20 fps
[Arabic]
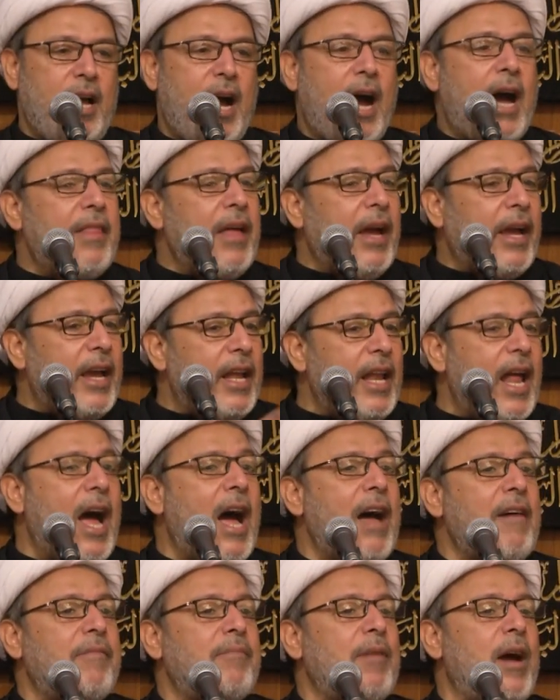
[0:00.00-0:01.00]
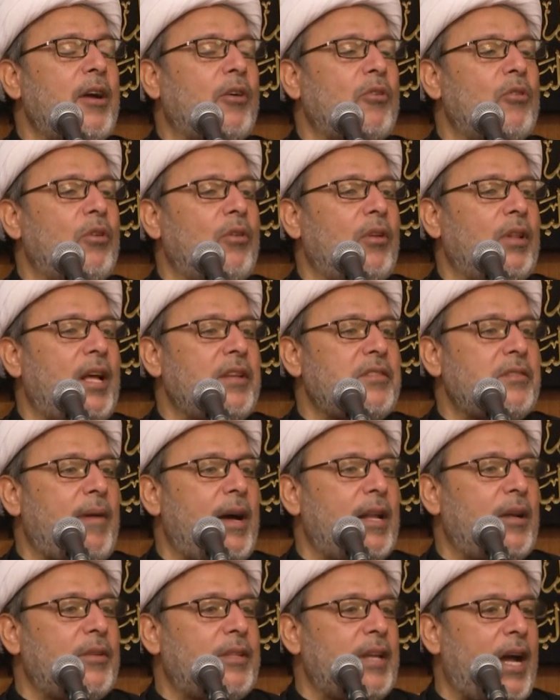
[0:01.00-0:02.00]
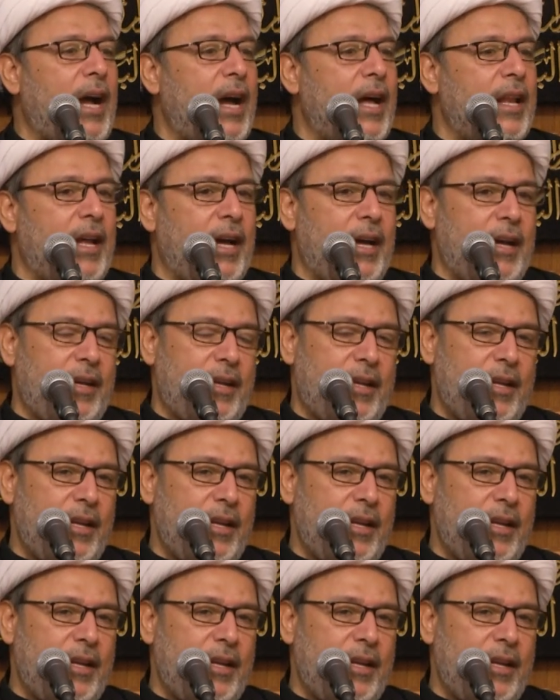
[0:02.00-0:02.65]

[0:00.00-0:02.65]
هذا خلاف ما يقول الله سبحانه وتعالى